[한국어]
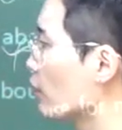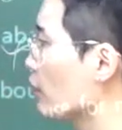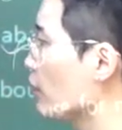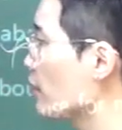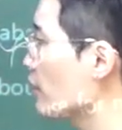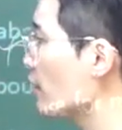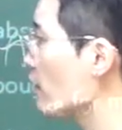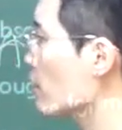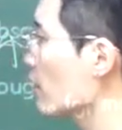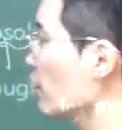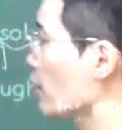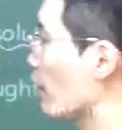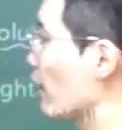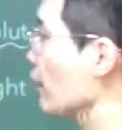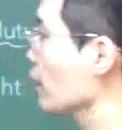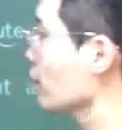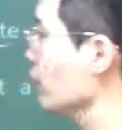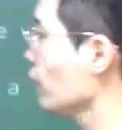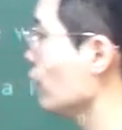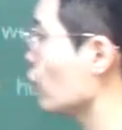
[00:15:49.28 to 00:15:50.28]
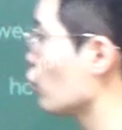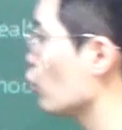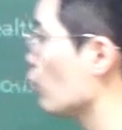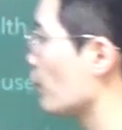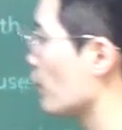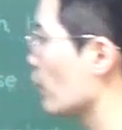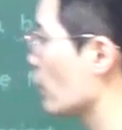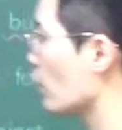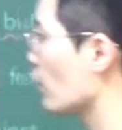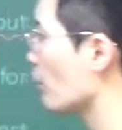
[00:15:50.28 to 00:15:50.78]
This is likely to
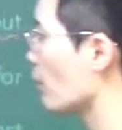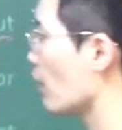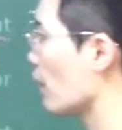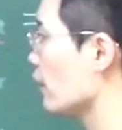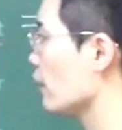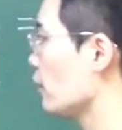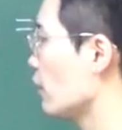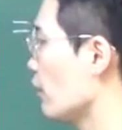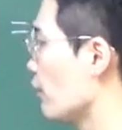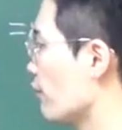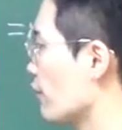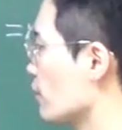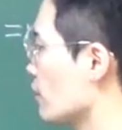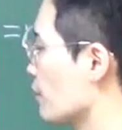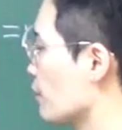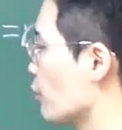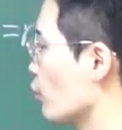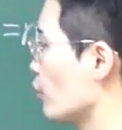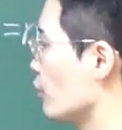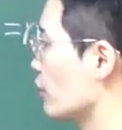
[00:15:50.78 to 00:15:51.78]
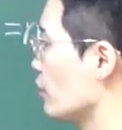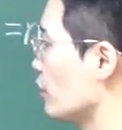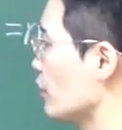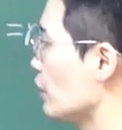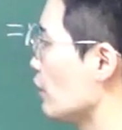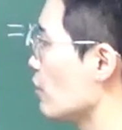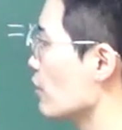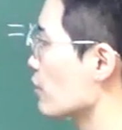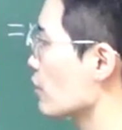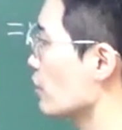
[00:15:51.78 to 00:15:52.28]
become my reference point.
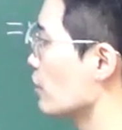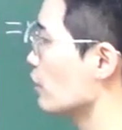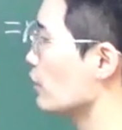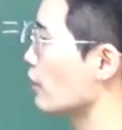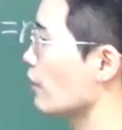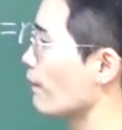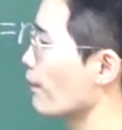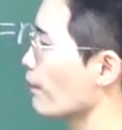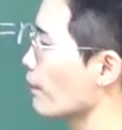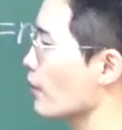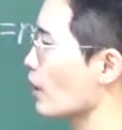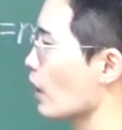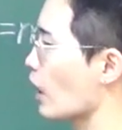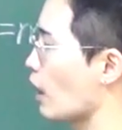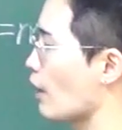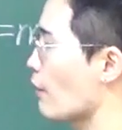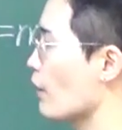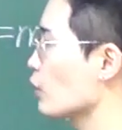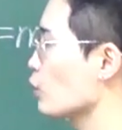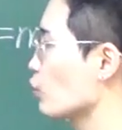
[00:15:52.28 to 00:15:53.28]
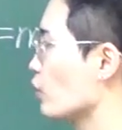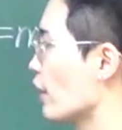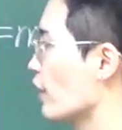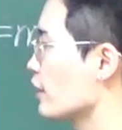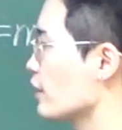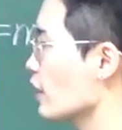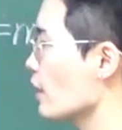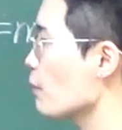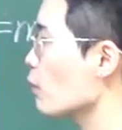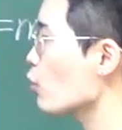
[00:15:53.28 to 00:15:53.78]
이것은 아마도
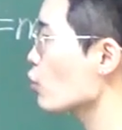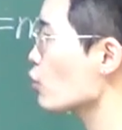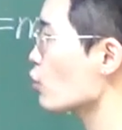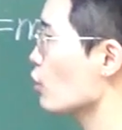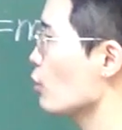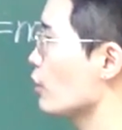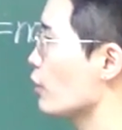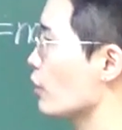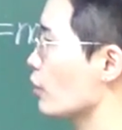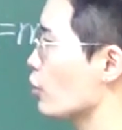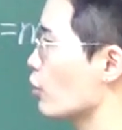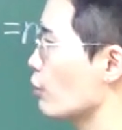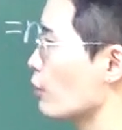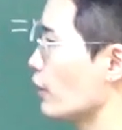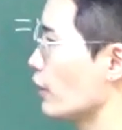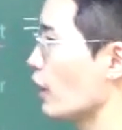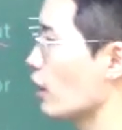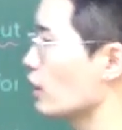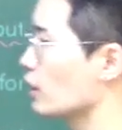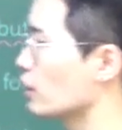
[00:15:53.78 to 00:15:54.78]
나의 참고점이 될 겁니다.